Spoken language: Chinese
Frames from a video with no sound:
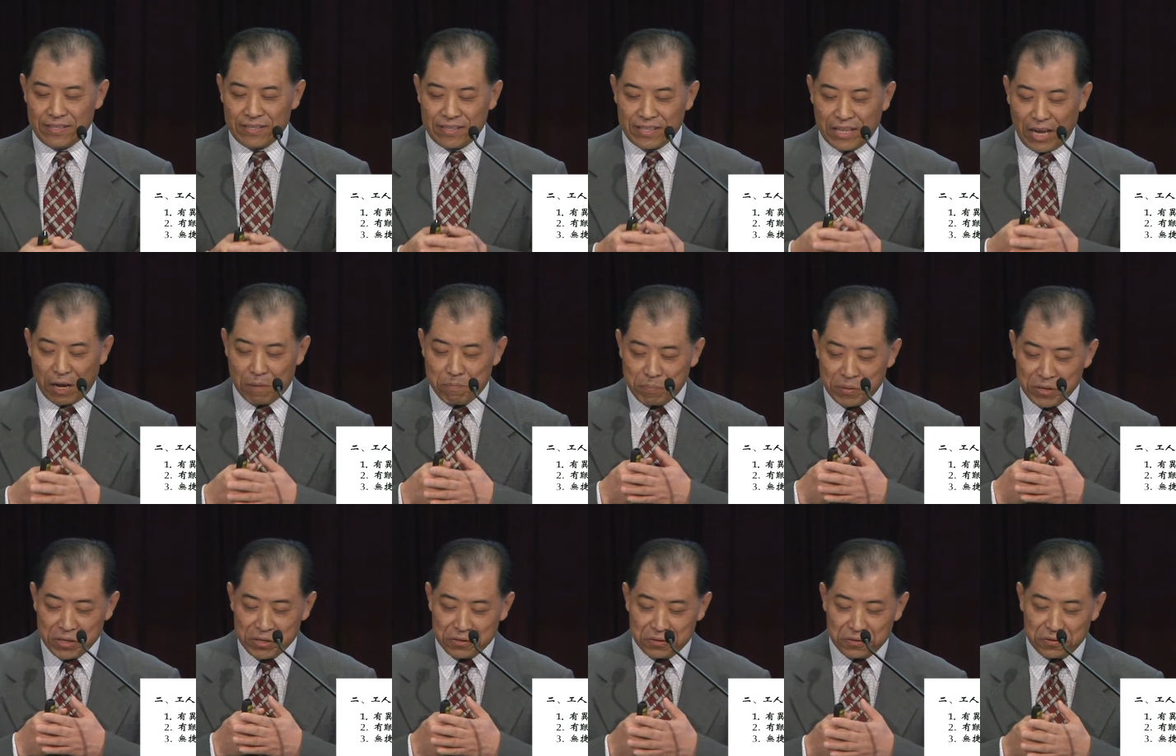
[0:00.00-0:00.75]
他
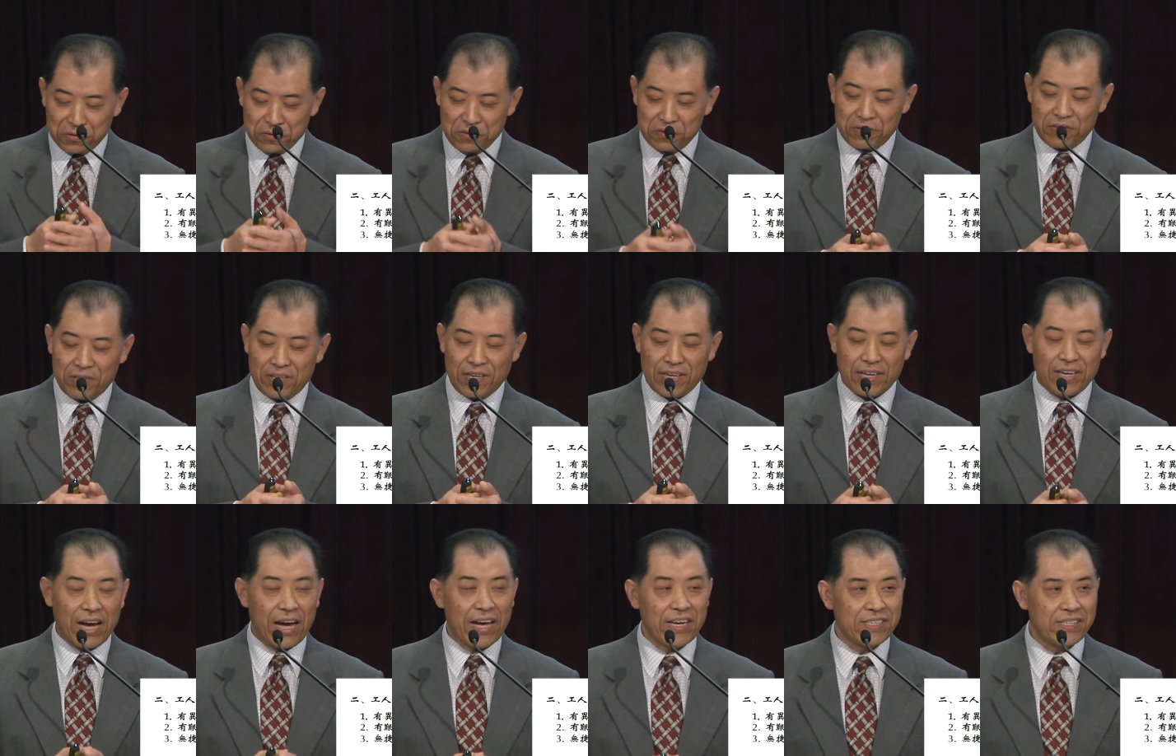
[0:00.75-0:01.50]
必须
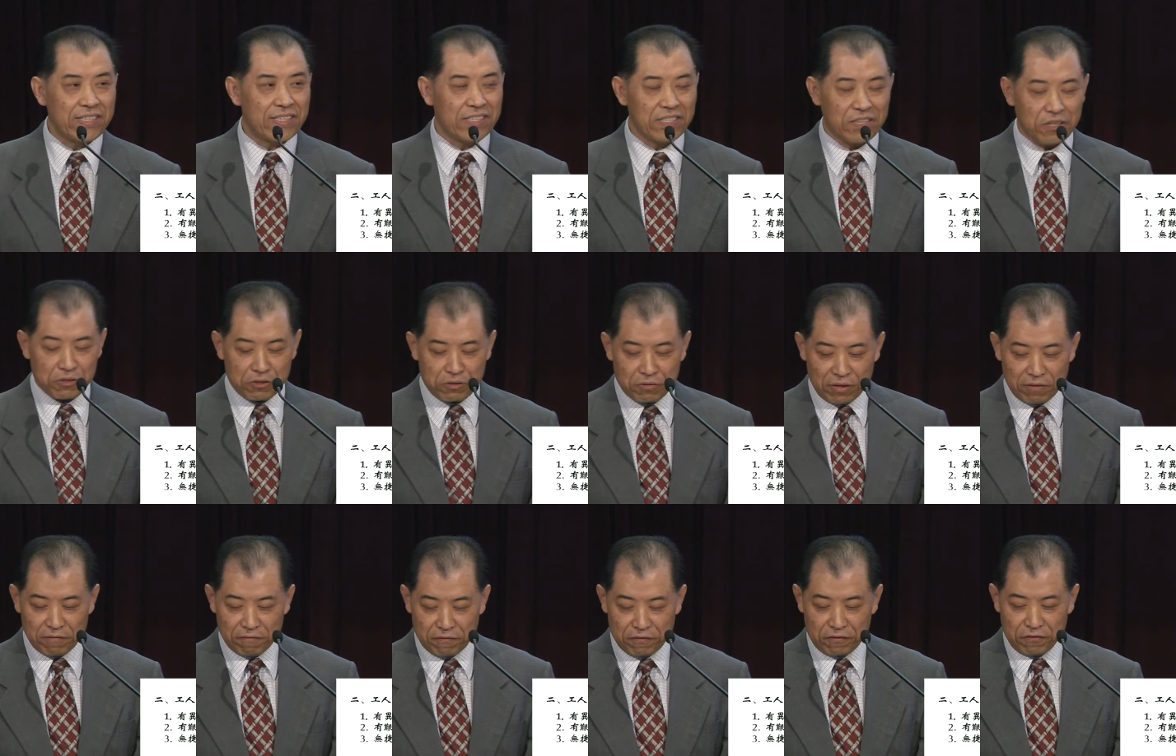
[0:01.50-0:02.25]
甘心的
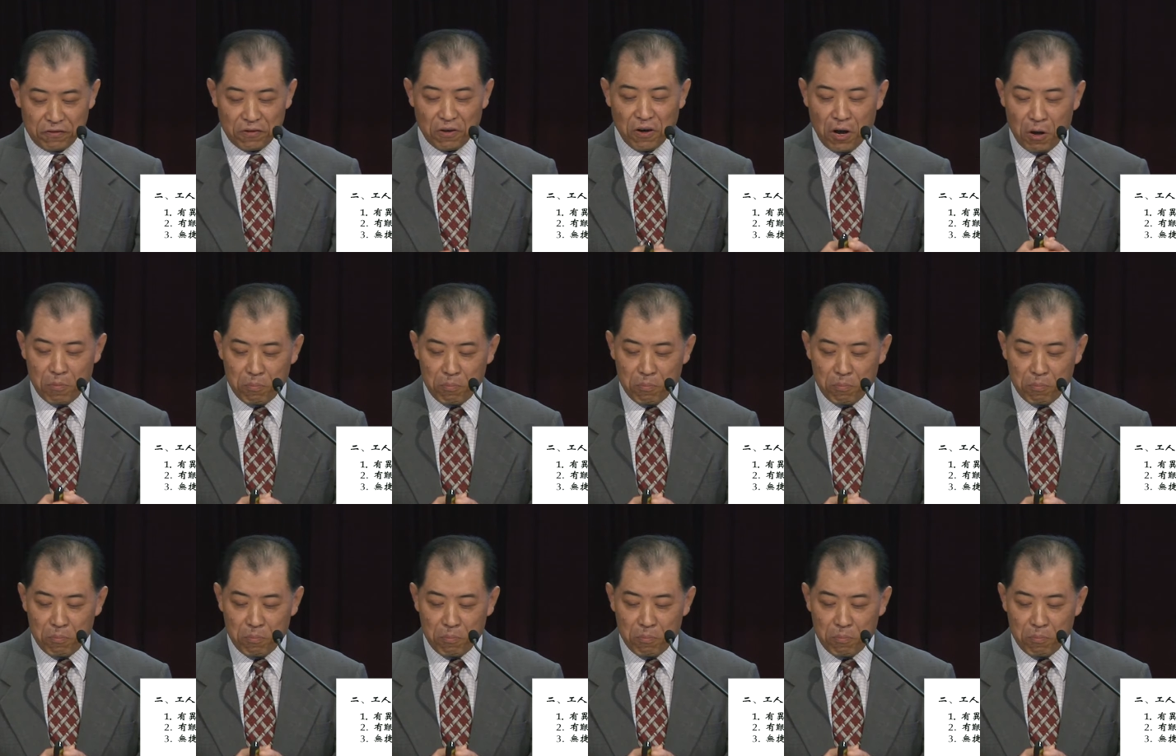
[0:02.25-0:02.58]
顺服，